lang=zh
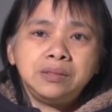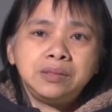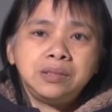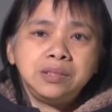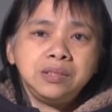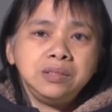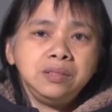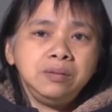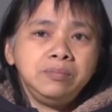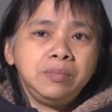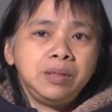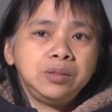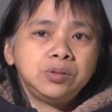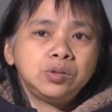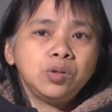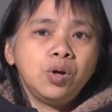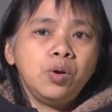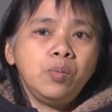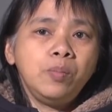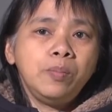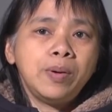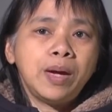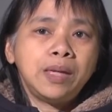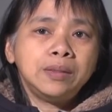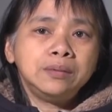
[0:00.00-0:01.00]
心里面
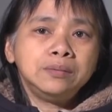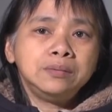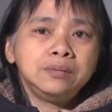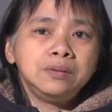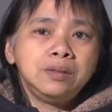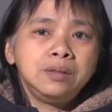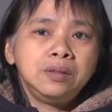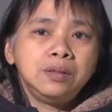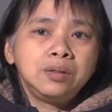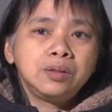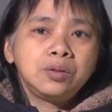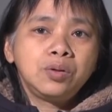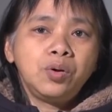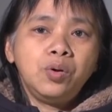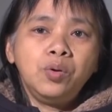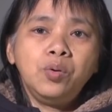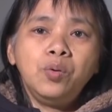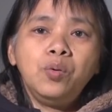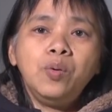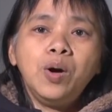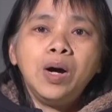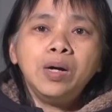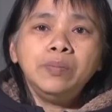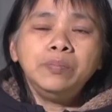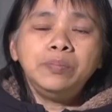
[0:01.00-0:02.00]
充满恐
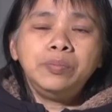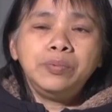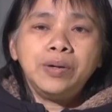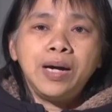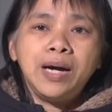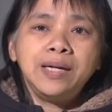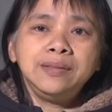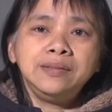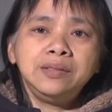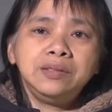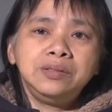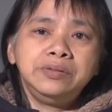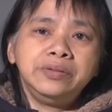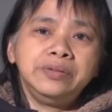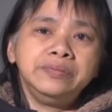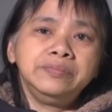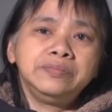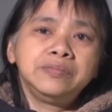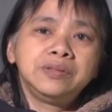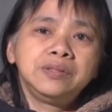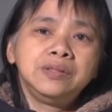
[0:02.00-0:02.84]
慌不安的人，